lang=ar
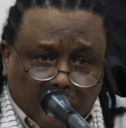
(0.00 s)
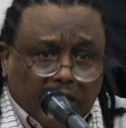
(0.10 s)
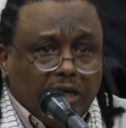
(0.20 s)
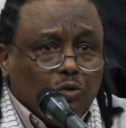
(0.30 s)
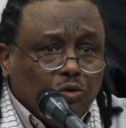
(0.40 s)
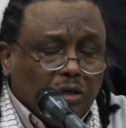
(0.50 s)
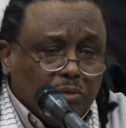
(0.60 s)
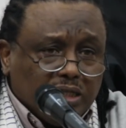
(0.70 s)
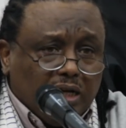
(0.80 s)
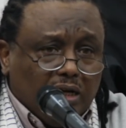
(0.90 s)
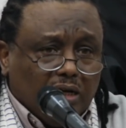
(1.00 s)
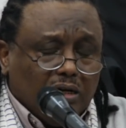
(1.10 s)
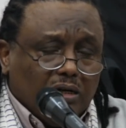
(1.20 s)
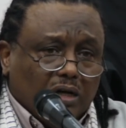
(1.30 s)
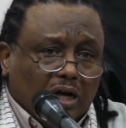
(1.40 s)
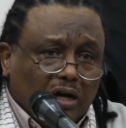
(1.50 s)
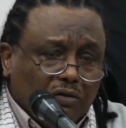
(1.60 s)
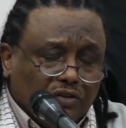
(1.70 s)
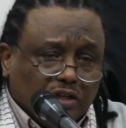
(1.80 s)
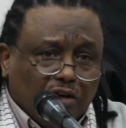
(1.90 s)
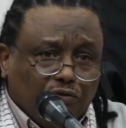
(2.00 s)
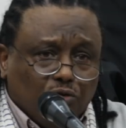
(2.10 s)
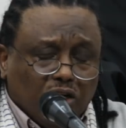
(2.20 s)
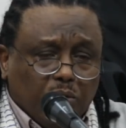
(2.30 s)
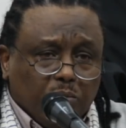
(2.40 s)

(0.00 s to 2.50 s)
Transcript: لكن كنت بسال اخ في التلفون